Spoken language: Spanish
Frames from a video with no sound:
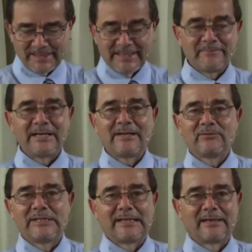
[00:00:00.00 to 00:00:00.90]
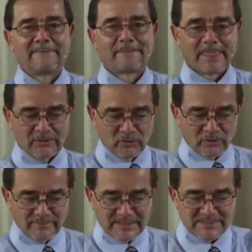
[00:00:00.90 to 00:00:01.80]
hermenéutica,
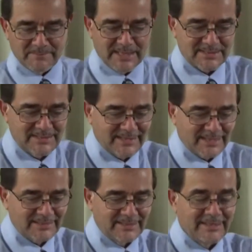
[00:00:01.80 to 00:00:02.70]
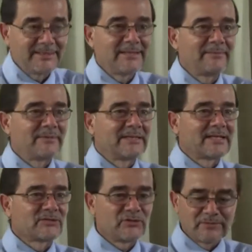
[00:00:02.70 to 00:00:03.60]
normas básicas de
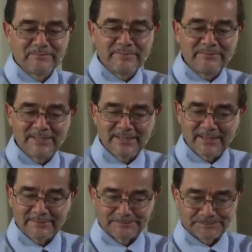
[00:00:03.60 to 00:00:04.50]
interpretación bíblica.